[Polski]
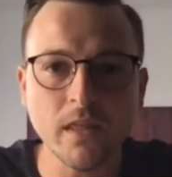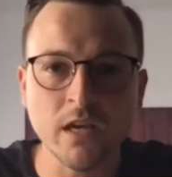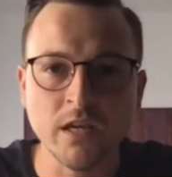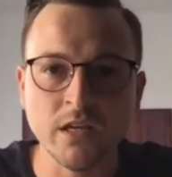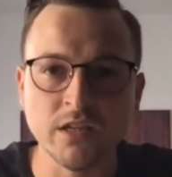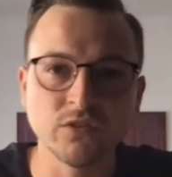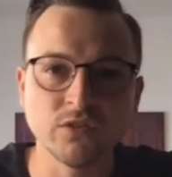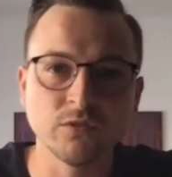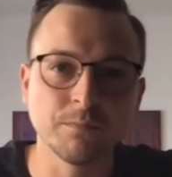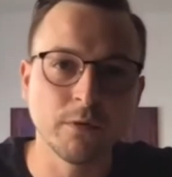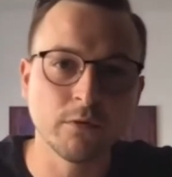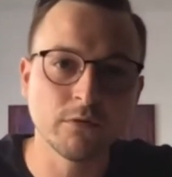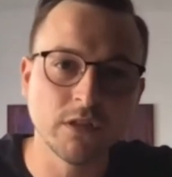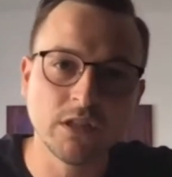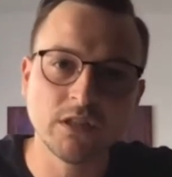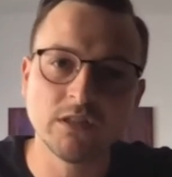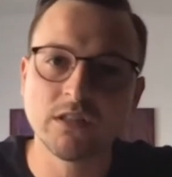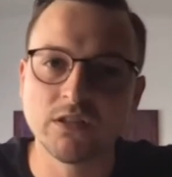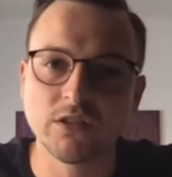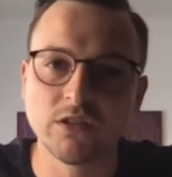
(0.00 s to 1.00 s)
jest
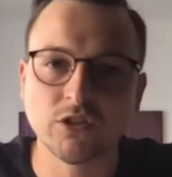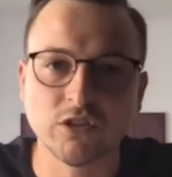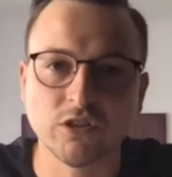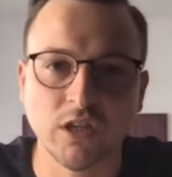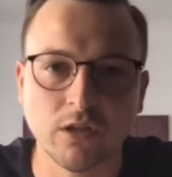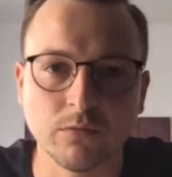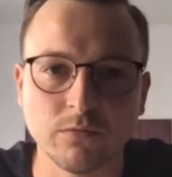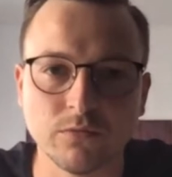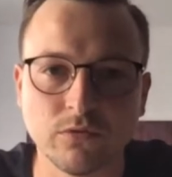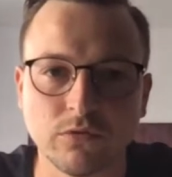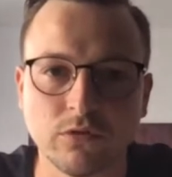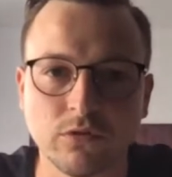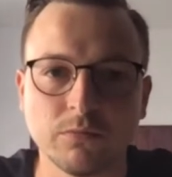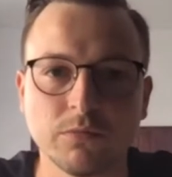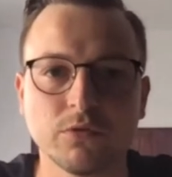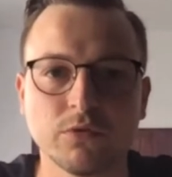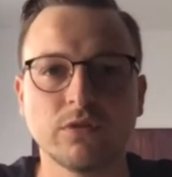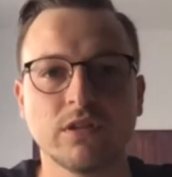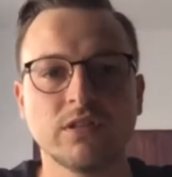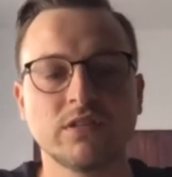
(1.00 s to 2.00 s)
zupełnie inna niż taką, którą
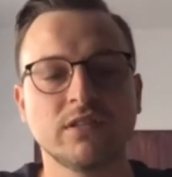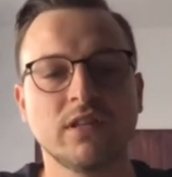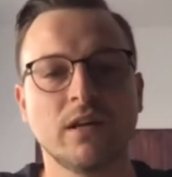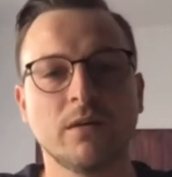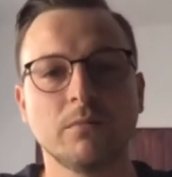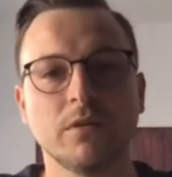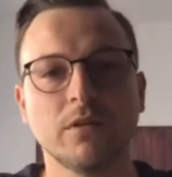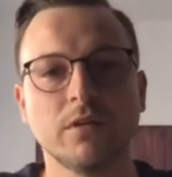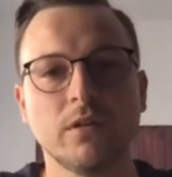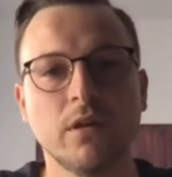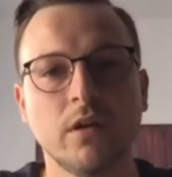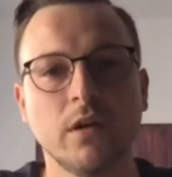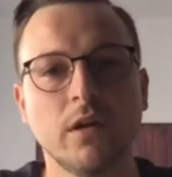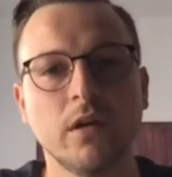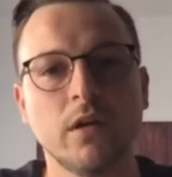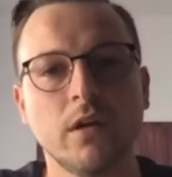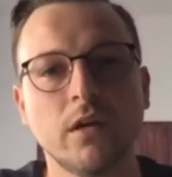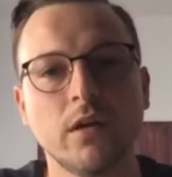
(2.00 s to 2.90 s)
my tutaj znamy.